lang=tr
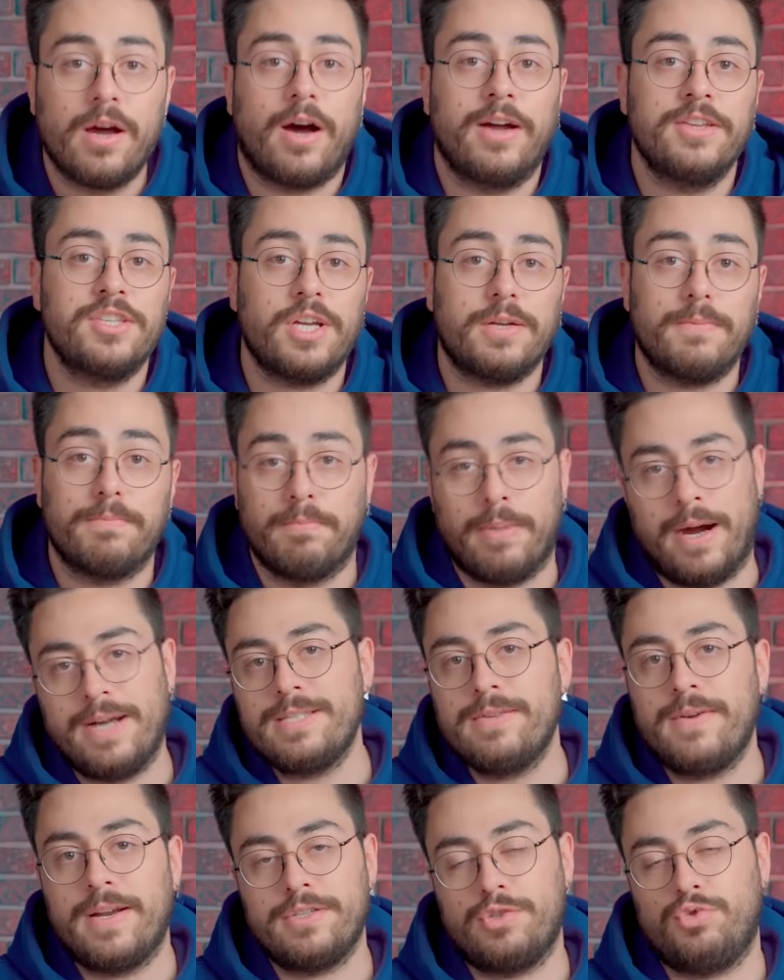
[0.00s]
Ancak
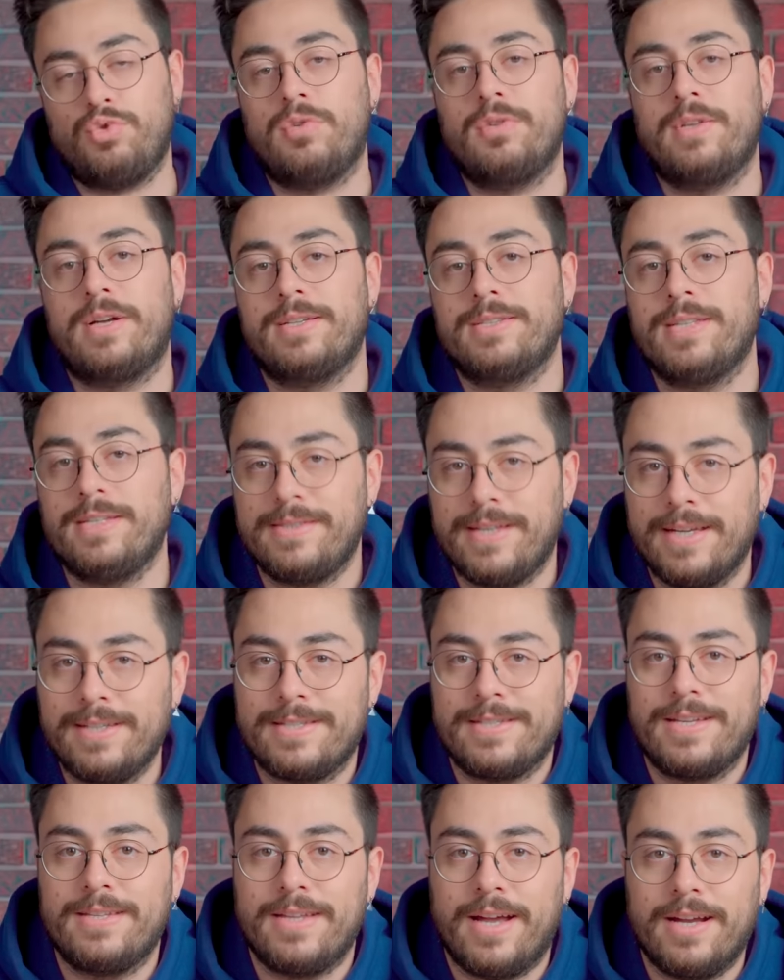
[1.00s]
bazı versiyonlarda
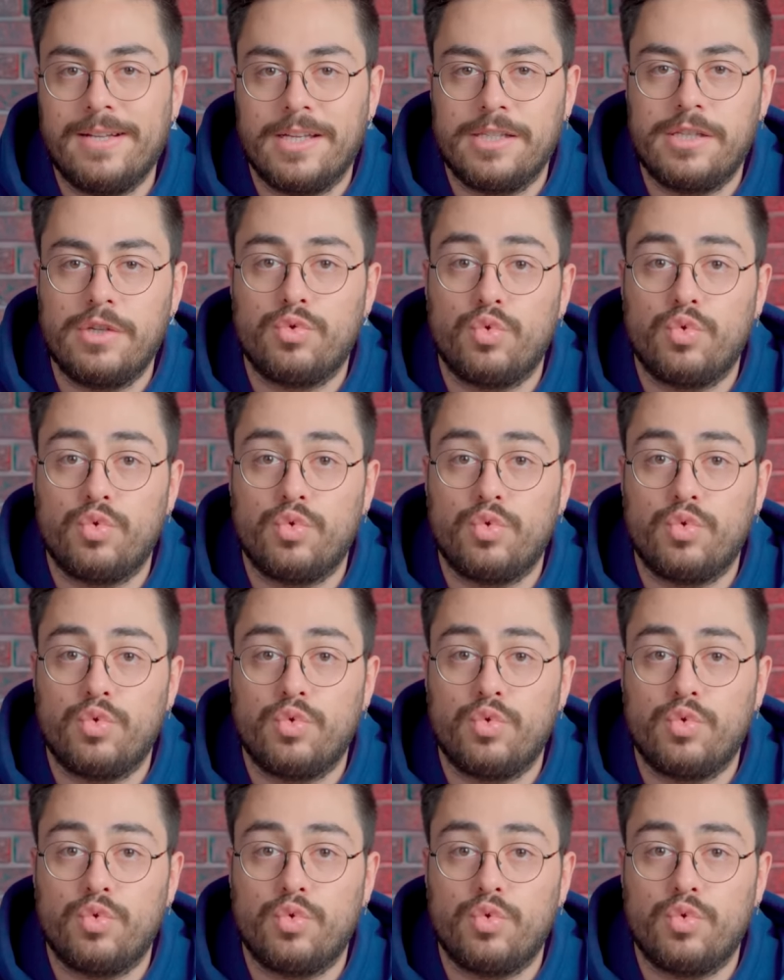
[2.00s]
Tesla neredeyse